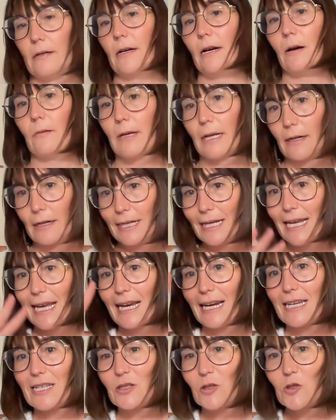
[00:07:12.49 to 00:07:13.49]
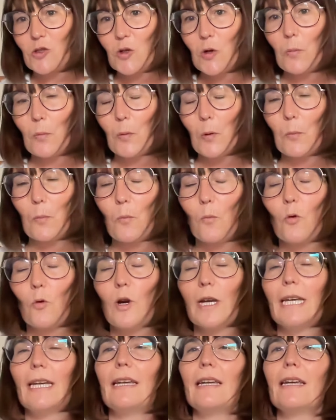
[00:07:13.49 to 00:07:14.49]
A ver, que esto es como
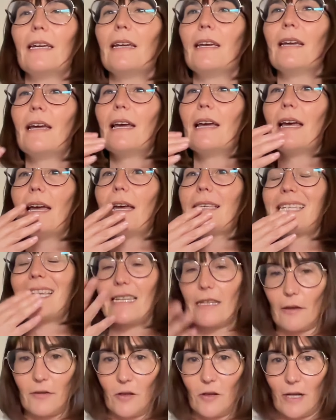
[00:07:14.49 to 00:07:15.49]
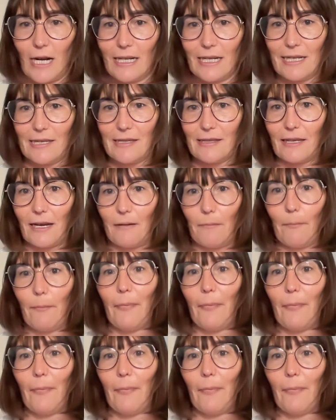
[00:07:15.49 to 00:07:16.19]
muy sensacionalista,